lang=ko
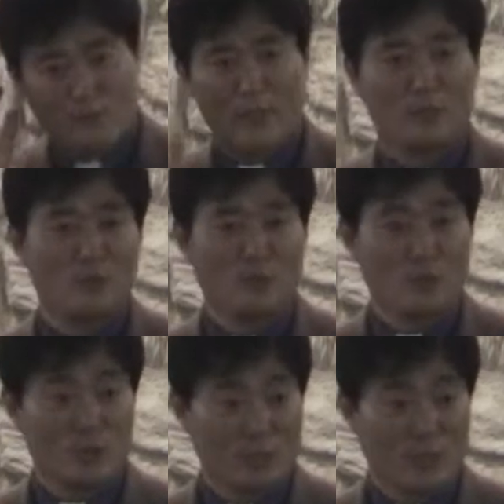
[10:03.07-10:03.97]
귀만
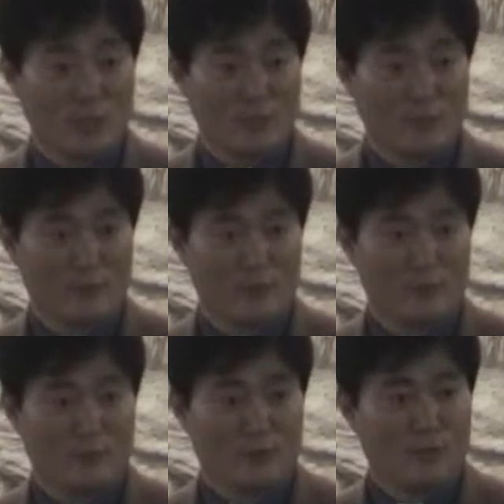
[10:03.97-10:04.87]
기울이고 있지 않아요.
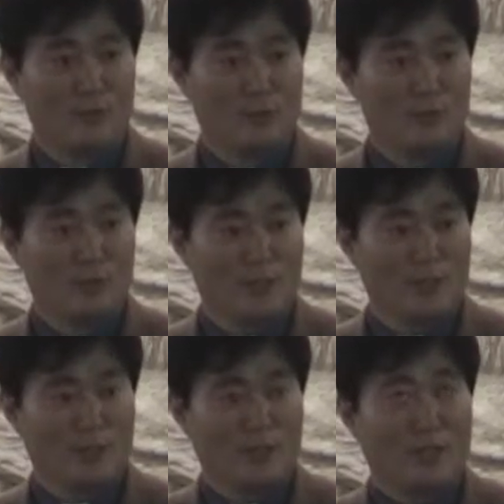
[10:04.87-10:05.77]
혹은 기도할
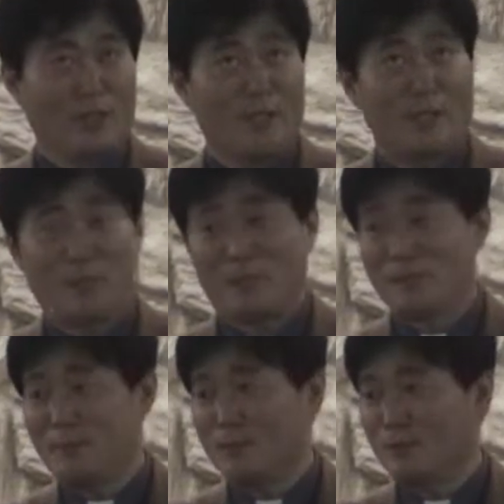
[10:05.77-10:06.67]
때 내가 하나님 앞에
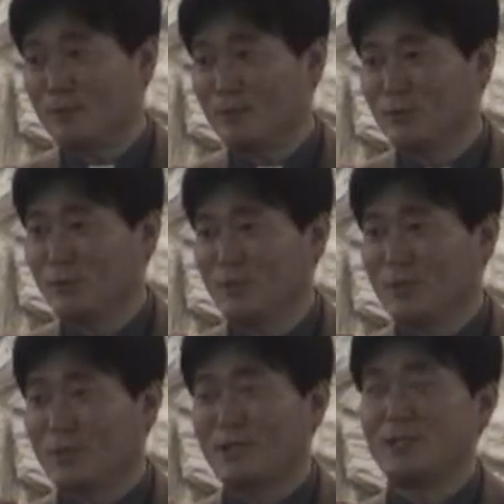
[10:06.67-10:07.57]
일방적으로
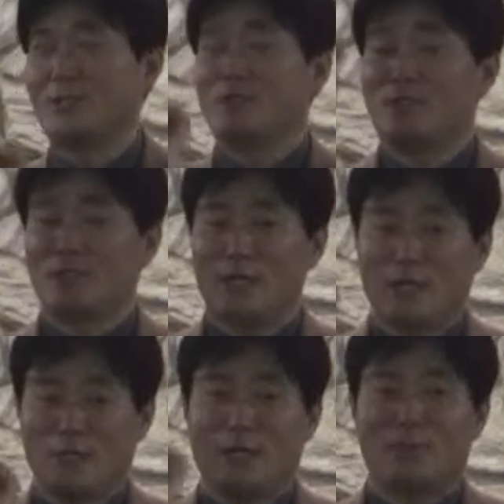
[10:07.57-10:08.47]
따지듯이
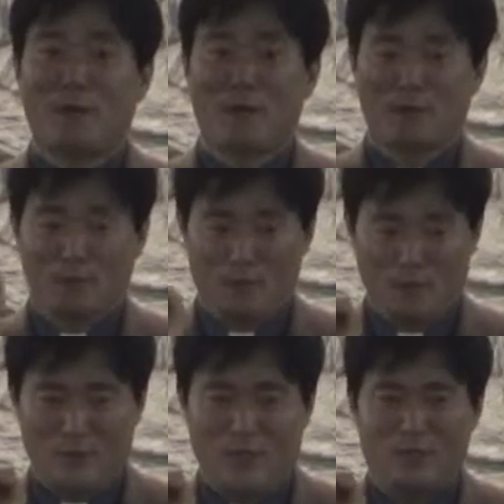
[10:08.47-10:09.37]

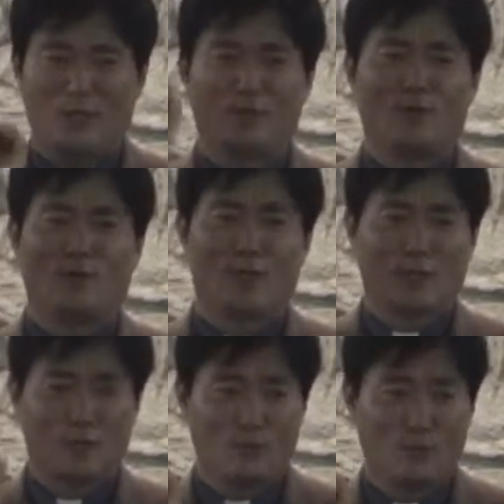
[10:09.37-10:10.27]
이야기하고
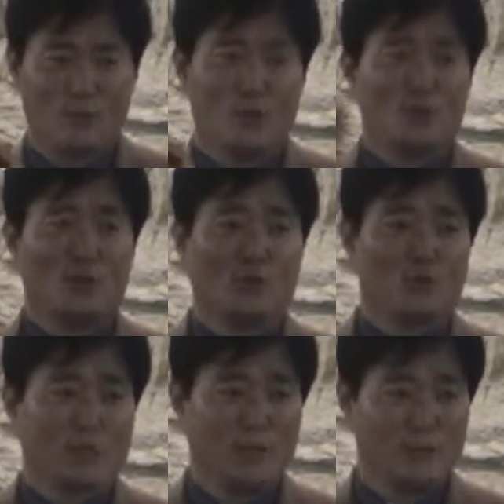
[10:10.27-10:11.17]
말하고
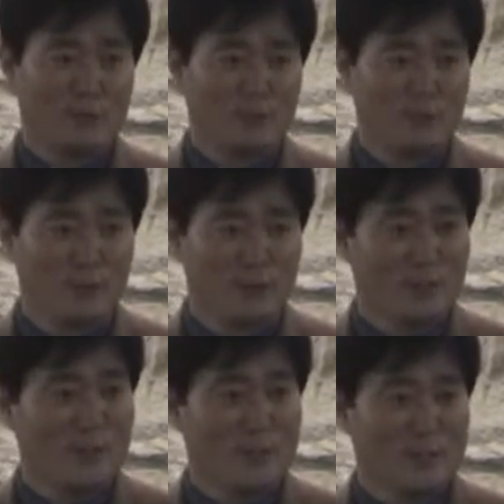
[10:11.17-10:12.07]
요구하는 것에서
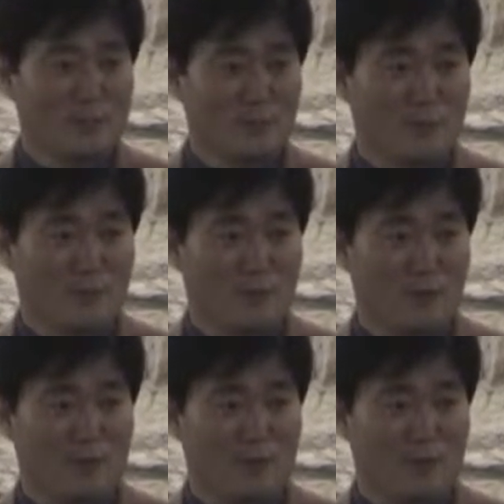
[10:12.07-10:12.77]
끝나지 않습니다.